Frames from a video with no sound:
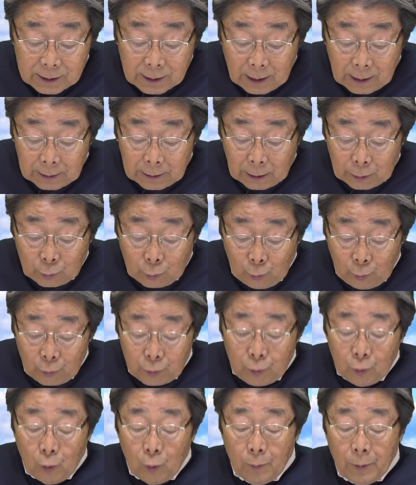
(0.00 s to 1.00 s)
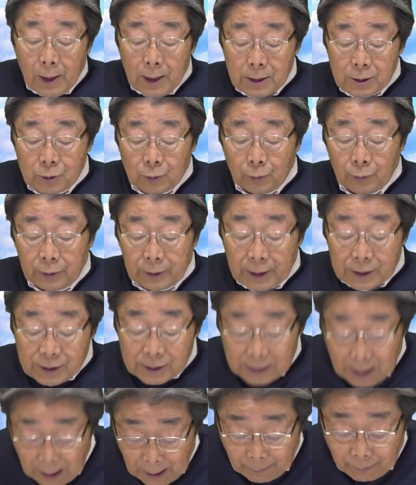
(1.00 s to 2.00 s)
された東京マラソンで
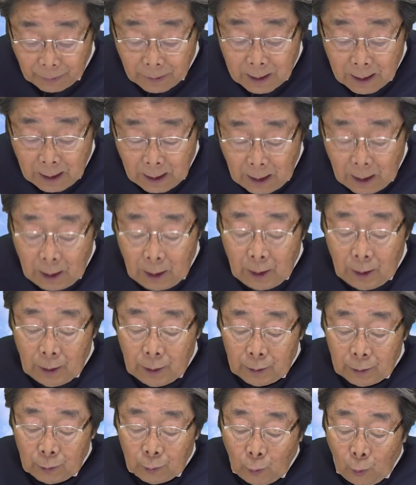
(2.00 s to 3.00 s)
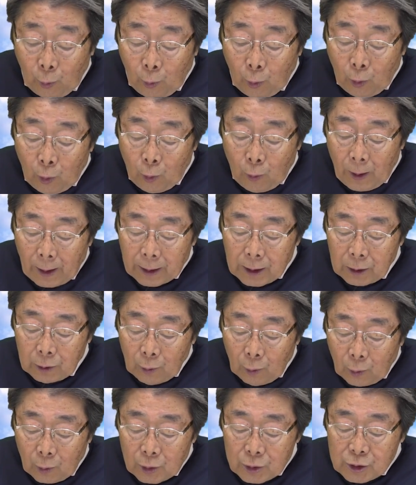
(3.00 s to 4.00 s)
すが、道路脇
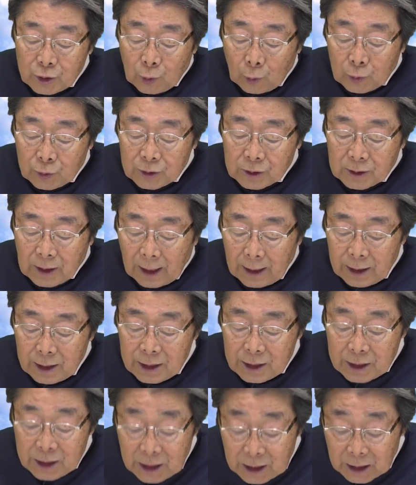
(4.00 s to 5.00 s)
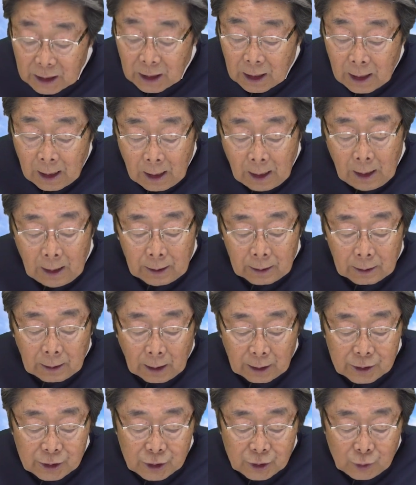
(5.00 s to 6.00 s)
の植栽に
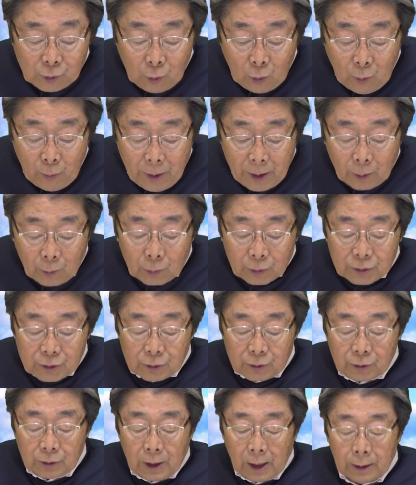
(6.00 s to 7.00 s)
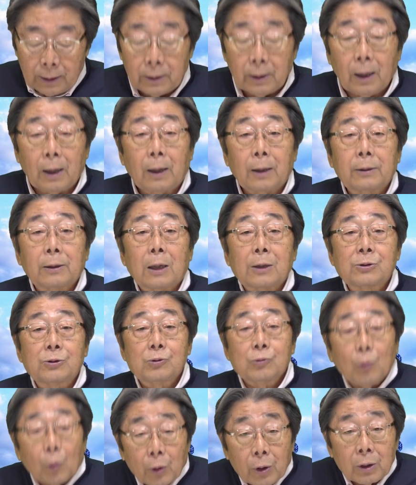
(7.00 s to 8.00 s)
立ち小便をするランナーが多
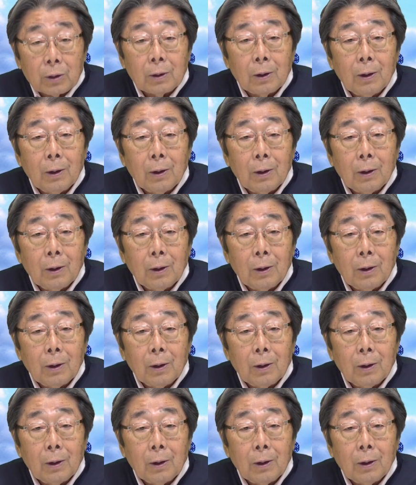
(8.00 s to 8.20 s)
数おり、